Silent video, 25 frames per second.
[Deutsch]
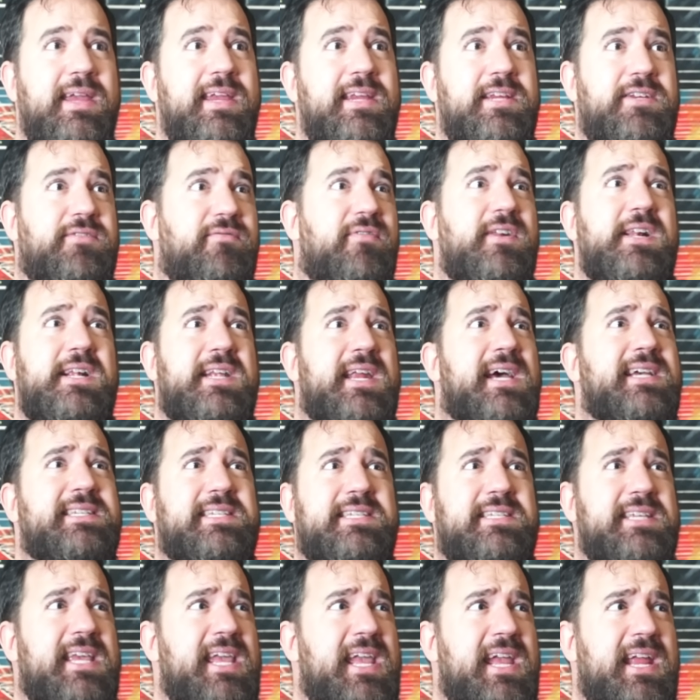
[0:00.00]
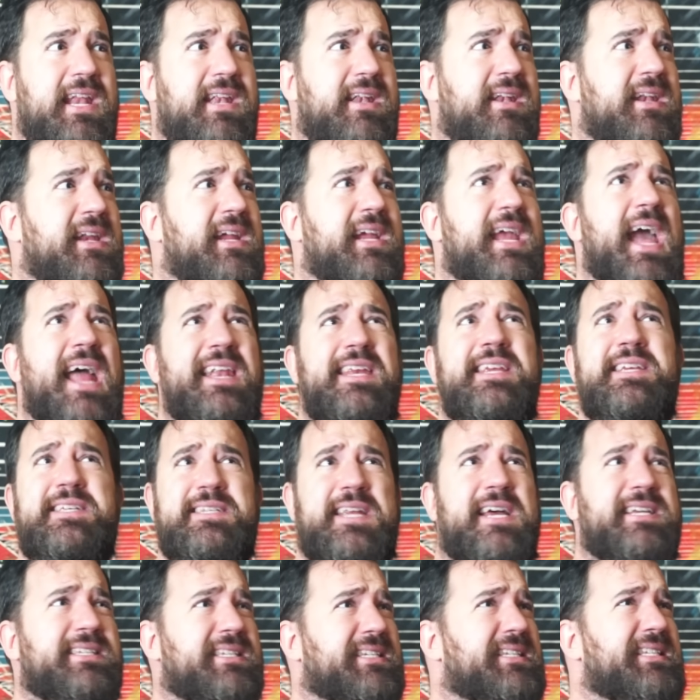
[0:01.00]
ich will das sehen! Kann ich
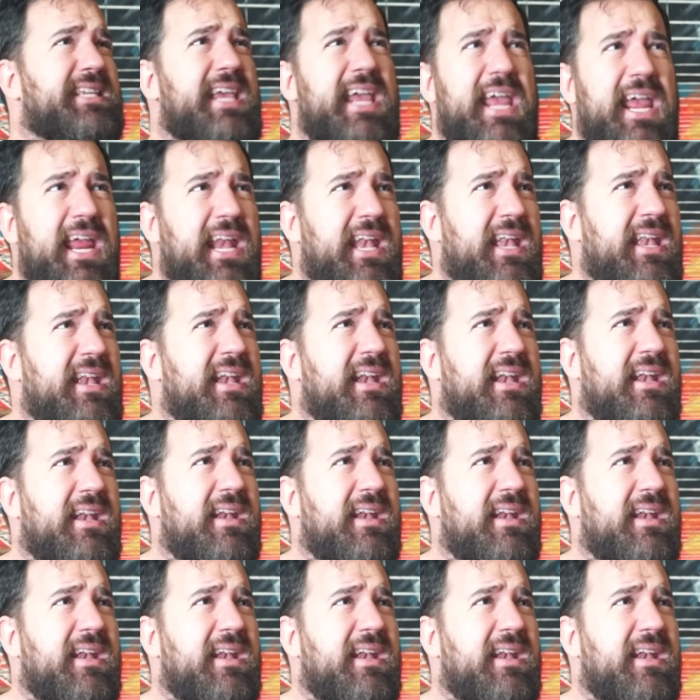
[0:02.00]
das sehen?